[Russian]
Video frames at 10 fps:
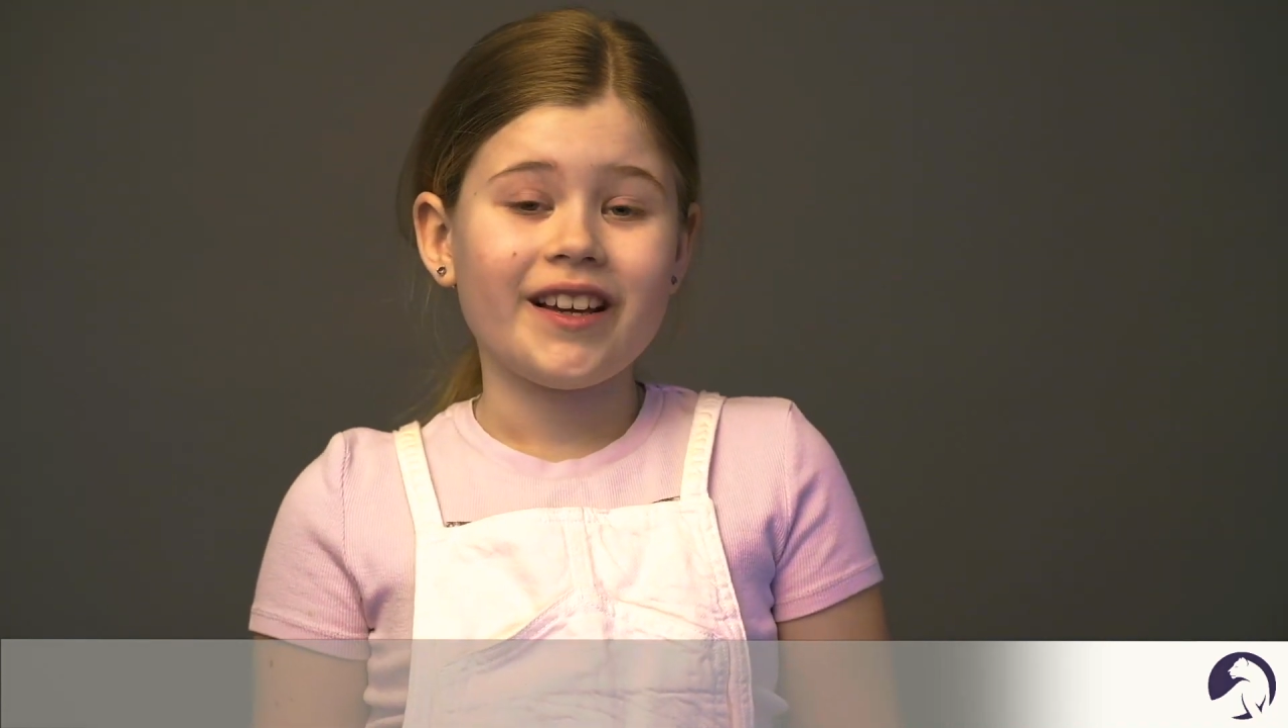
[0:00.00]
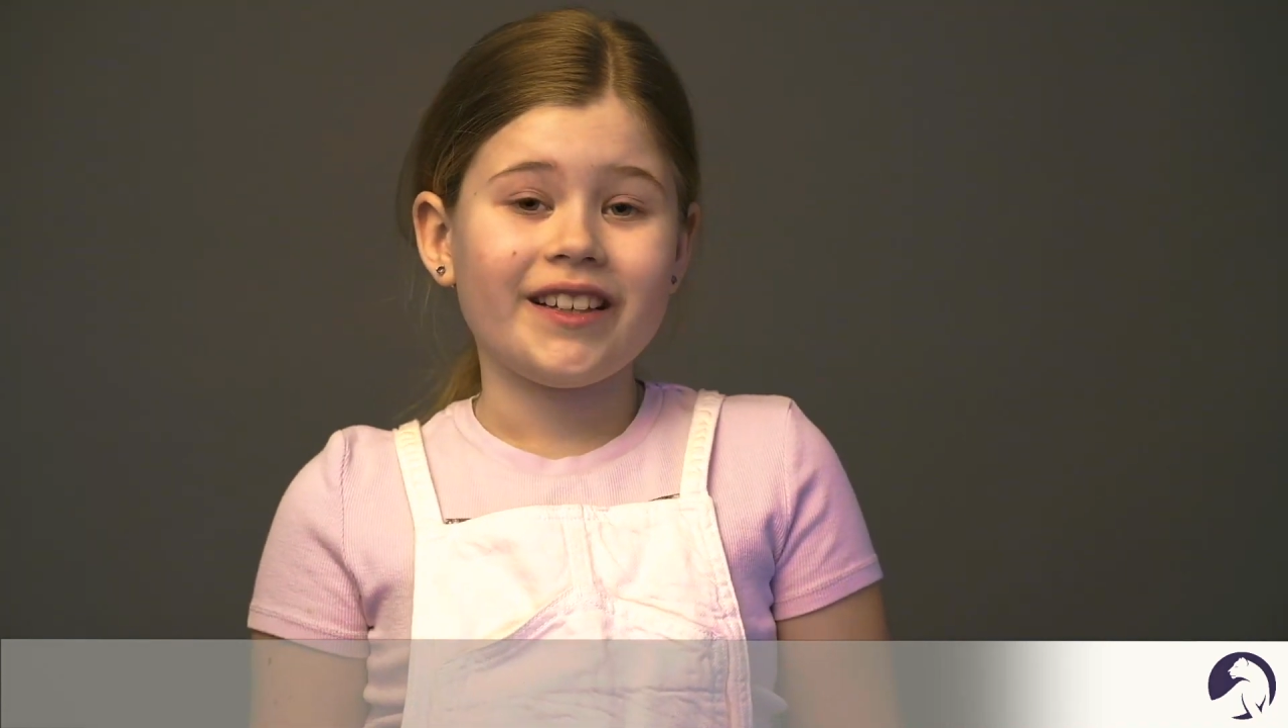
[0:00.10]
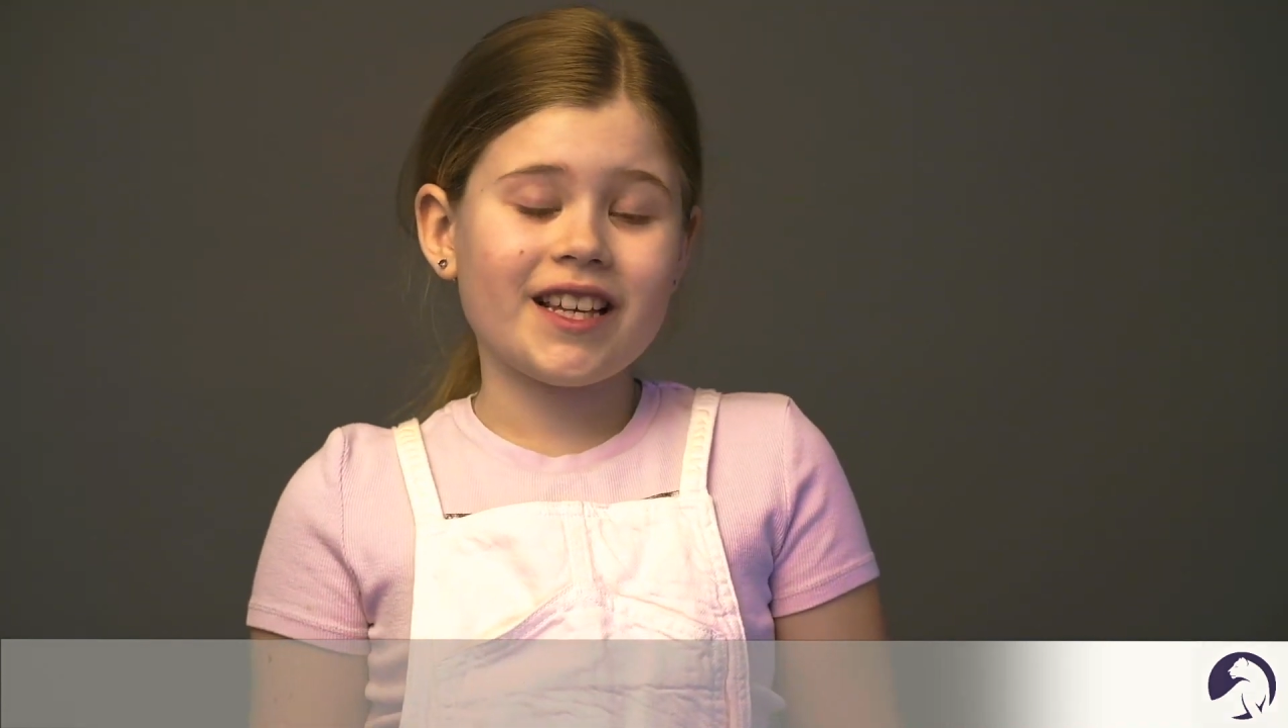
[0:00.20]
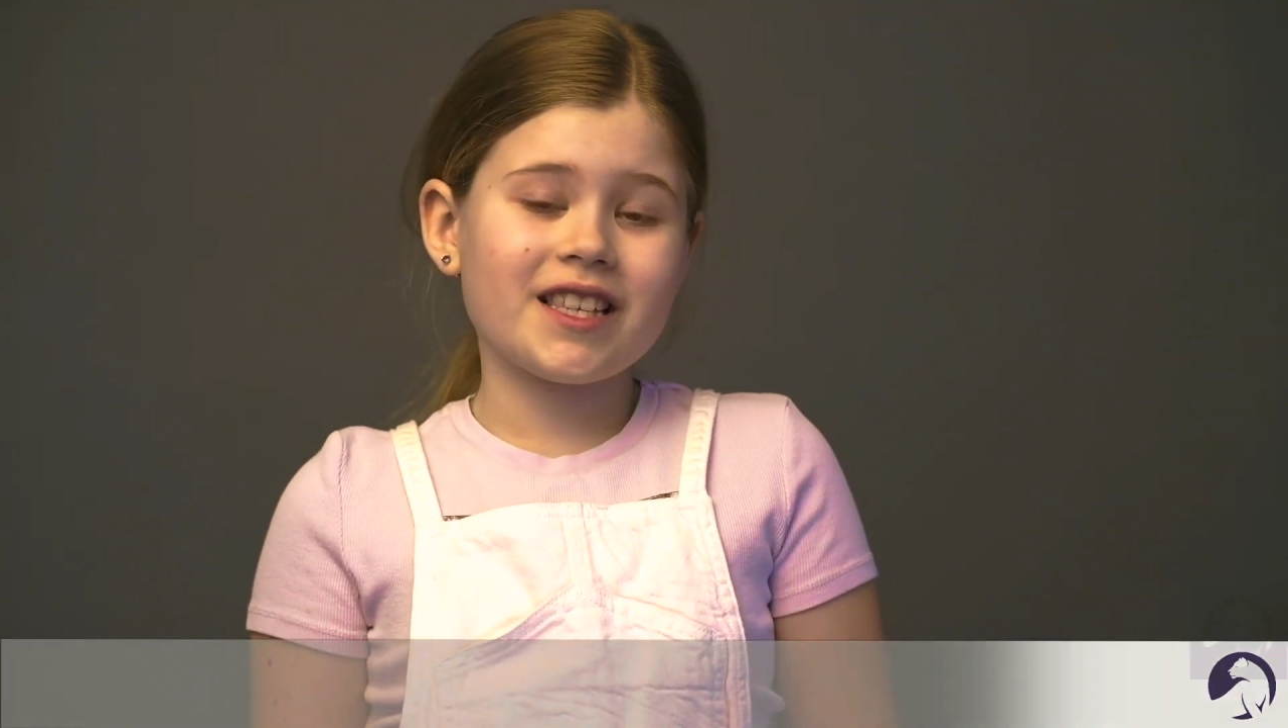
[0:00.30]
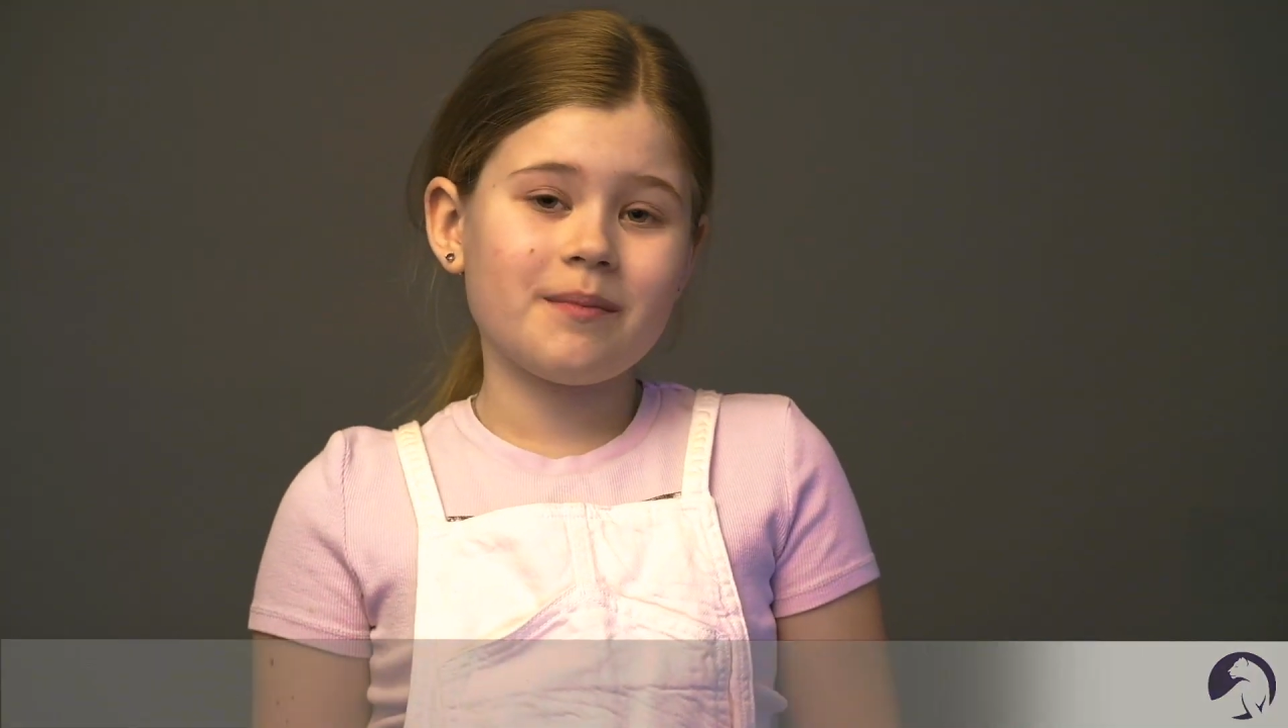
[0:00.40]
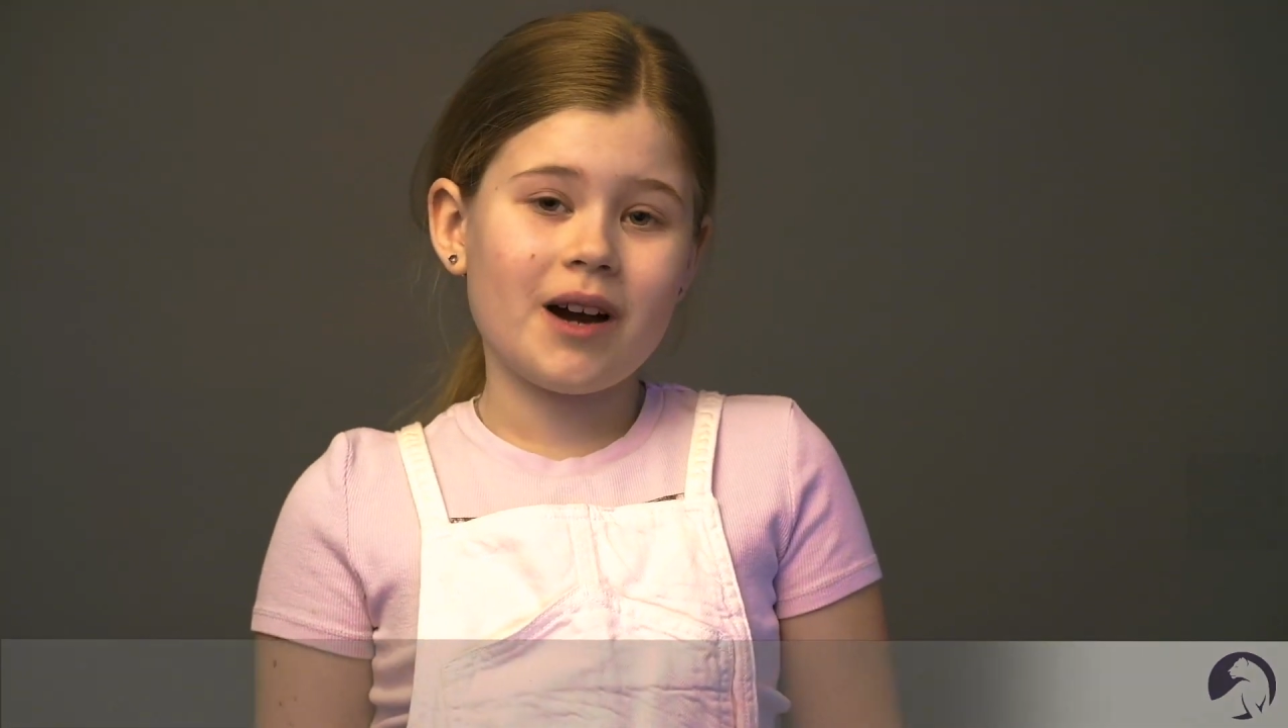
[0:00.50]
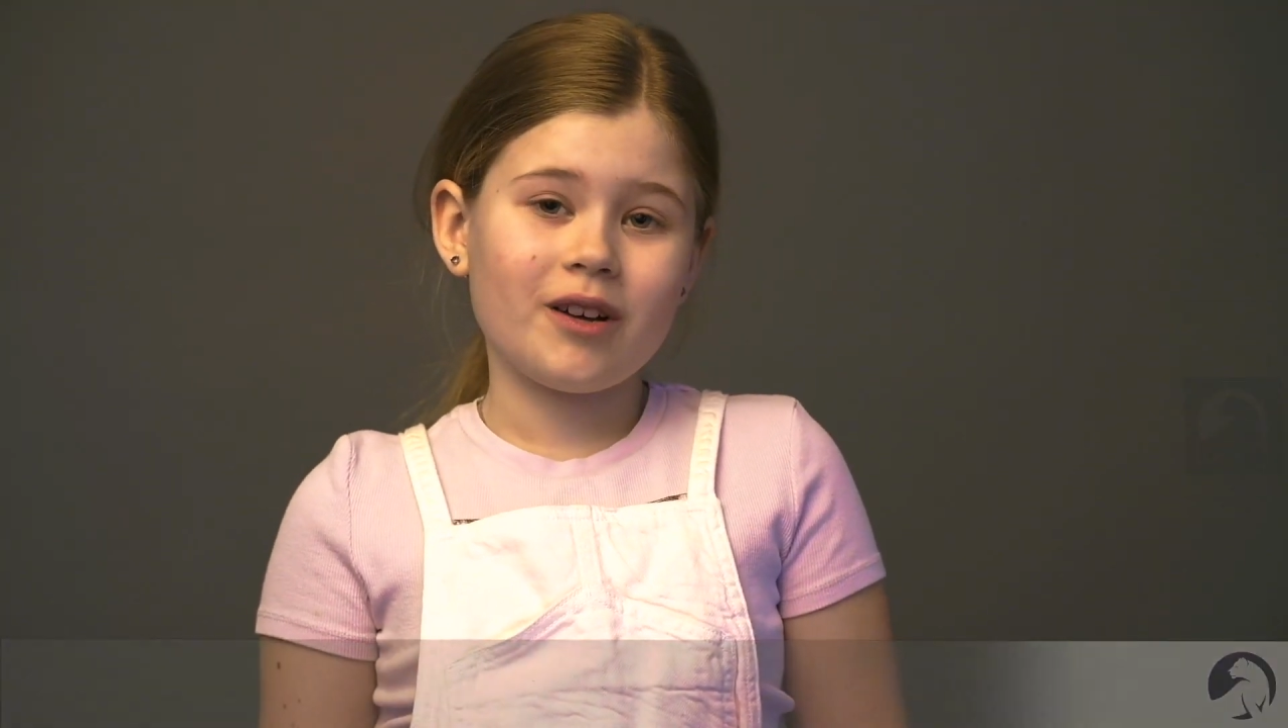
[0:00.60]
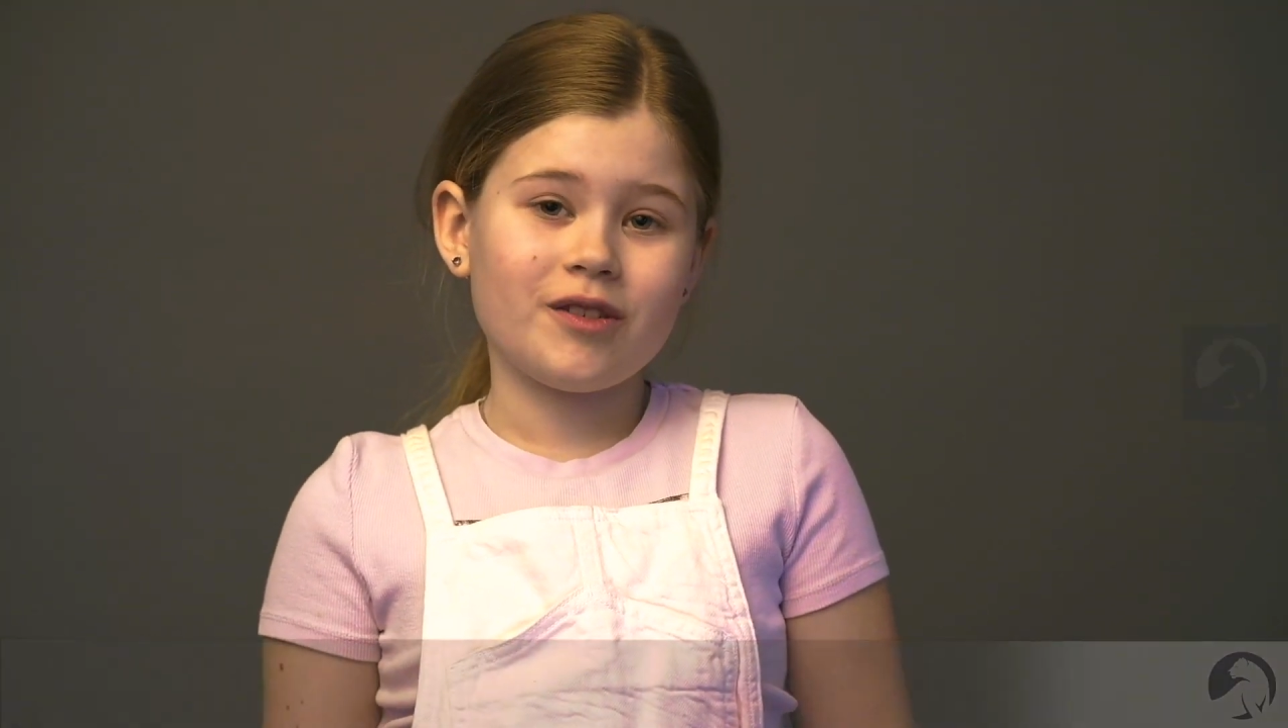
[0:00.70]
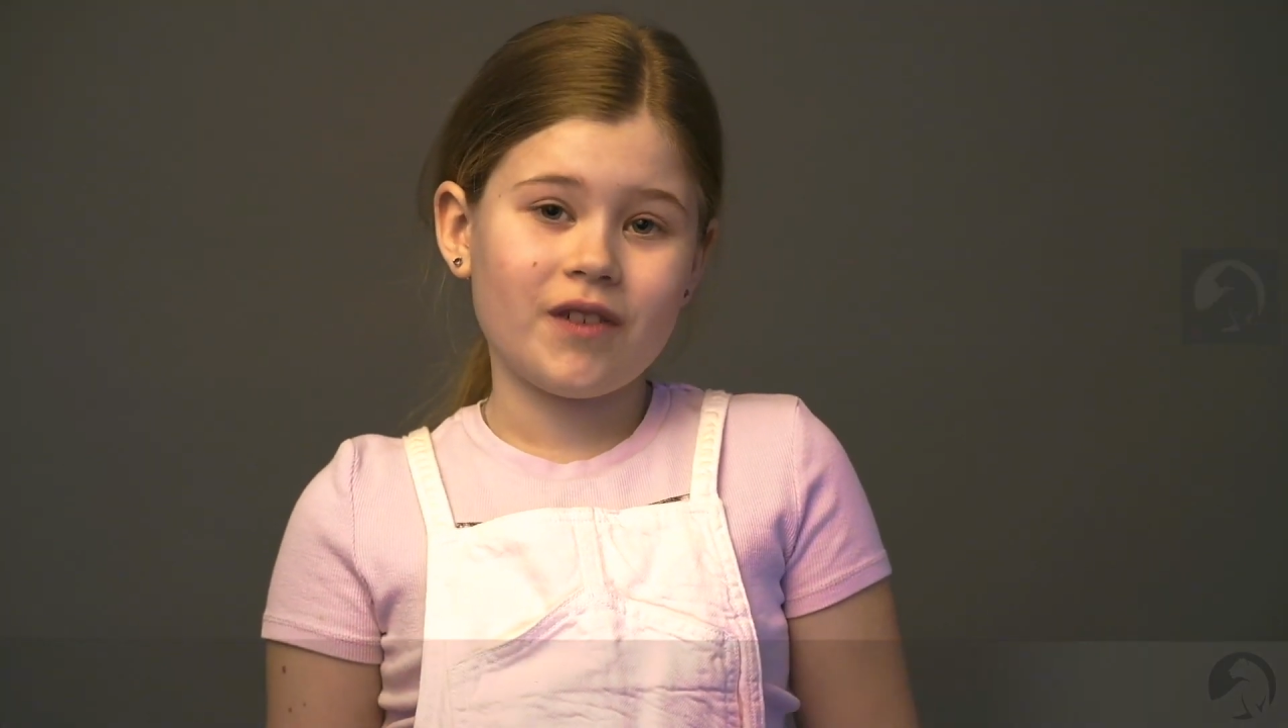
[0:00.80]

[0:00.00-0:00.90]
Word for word: Я занимаюсь